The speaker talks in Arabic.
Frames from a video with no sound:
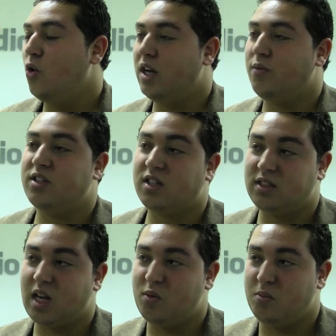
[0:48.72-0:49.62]
وحنا فاش
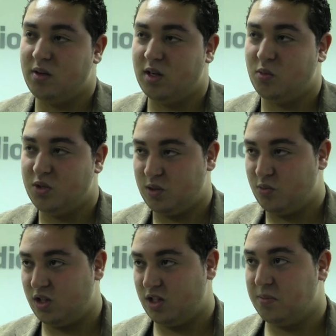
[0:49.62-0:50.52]
كنطلبوهم انهم
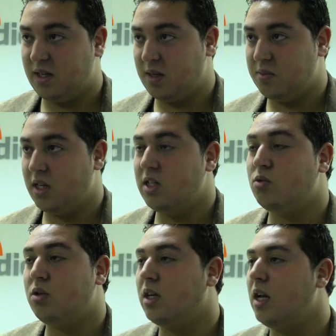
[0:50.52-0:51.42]
يجيبوا لنا شي ماكله مزيانه
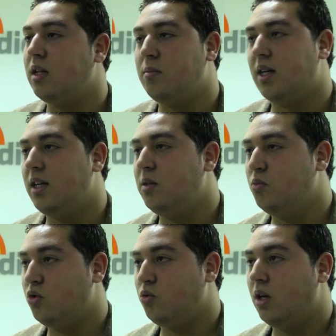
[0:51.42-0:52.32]
تيقول لك لا هذه الماكله اللي
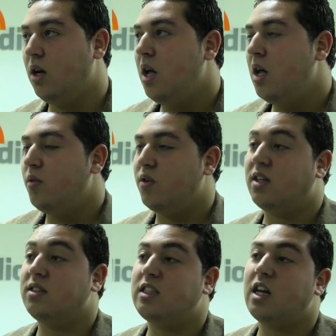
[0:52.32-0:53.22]
موجوده
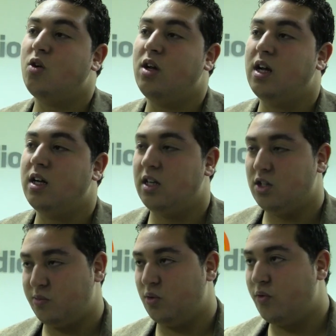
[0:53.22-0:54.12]
فكنضطروا حنا اننا
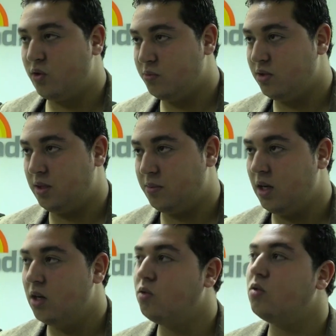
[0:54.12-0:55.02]
نجبدوا الفلوس من
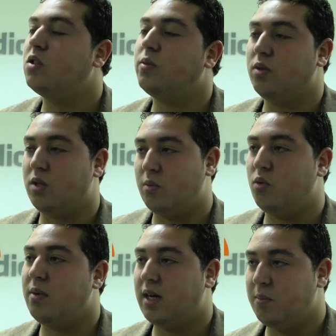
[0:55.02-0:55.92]
جيبنا
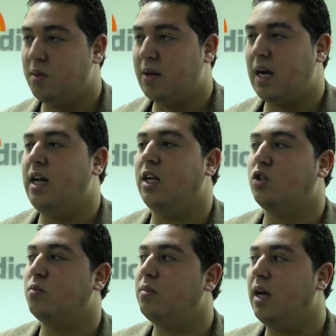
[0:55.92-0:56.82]
ونطلبوا الماكله من برا اللي
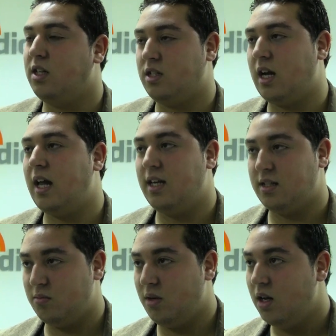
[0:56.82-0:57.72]
عندهم معيشه
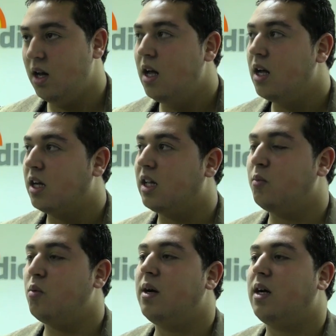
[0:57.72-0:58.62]
غاليه تما
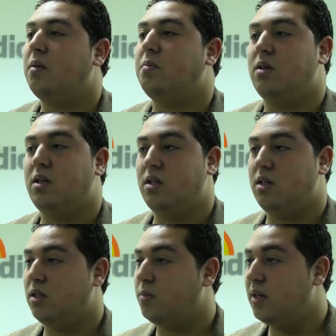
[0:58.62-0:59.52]
كنطلبوا ماكله ب
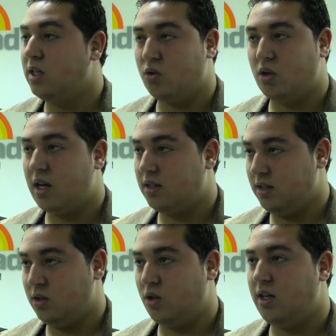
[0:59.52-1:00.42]
80 دولار
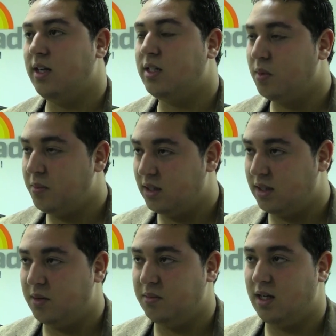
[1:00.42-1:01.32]
90 دولار يعني 800
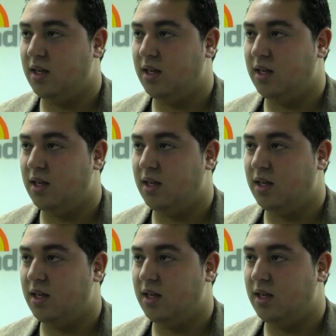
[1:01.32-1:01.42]
درهم